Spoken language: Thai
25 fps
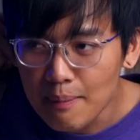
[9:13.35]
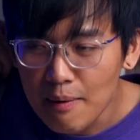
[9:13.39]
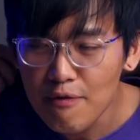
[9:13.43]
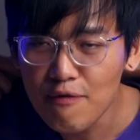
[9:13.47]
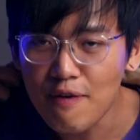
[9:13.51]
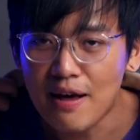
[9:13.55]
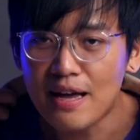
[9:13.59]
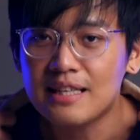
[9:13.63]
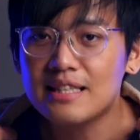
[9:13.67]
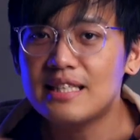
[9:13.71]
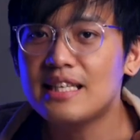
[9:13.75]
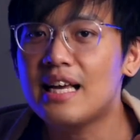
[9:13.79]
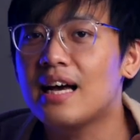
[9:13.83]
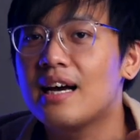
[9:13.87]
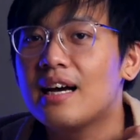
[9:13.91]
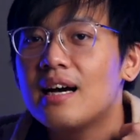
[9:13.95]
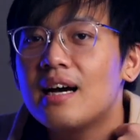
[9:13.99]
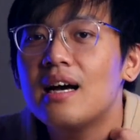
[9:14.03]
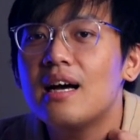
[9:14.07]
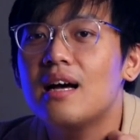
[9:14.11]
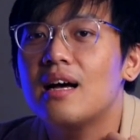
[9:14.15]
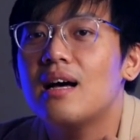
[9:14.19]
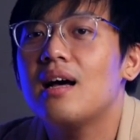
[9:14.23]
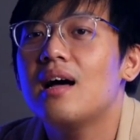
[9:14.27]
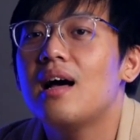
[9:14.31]
อย่าไปฟังเสียง
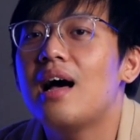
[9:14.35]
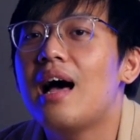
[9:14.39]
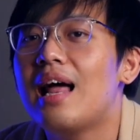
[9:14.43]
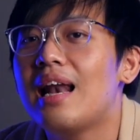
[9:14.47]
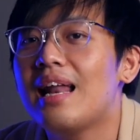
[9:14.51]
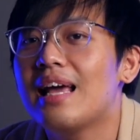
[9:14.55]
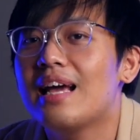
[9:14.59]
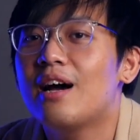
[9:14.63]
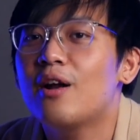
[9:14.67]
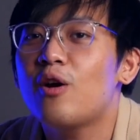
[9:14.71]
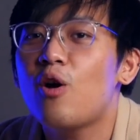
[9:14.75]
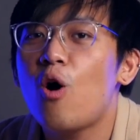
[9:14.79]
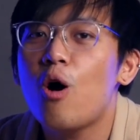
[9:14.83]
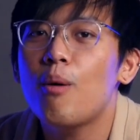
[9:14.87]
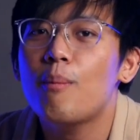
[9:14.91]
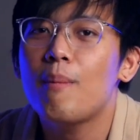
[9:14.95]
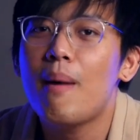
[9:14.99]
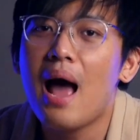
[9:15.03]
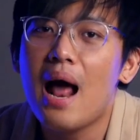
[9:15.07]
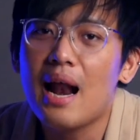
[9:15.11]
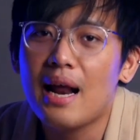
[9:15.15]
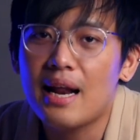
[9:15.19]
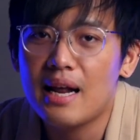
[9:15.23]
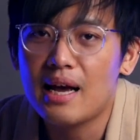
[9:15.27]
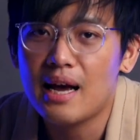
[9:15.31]
อะไรข้างนอก
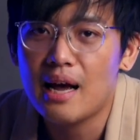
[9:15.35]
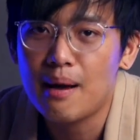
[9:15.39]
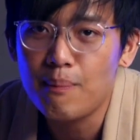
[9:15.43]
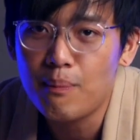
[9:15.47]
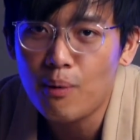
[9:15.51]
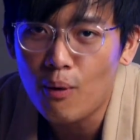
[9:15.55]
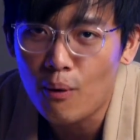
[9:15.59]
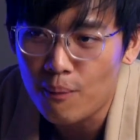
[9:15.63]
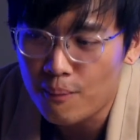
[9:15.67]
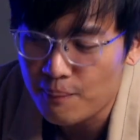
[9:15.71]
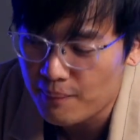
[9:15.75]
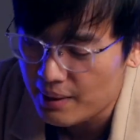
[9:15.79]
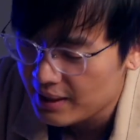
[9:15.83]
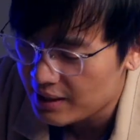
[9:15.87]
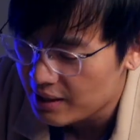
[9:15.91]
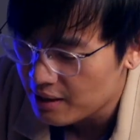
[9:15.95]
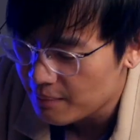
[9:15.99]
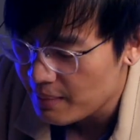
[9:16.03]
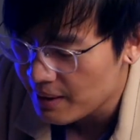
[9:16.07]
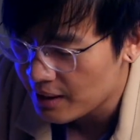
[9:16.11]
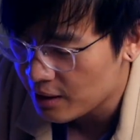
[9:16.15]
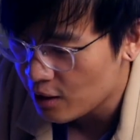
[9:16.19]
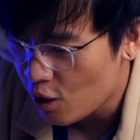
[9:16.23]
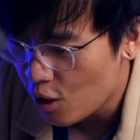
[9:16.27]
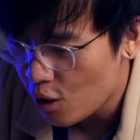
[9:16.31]
มากนะครับผมอันนี้
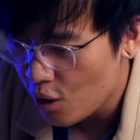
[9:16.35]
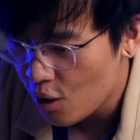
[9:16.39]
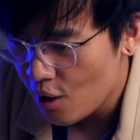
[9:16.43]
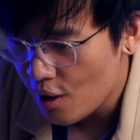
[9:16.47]
ก็เป็น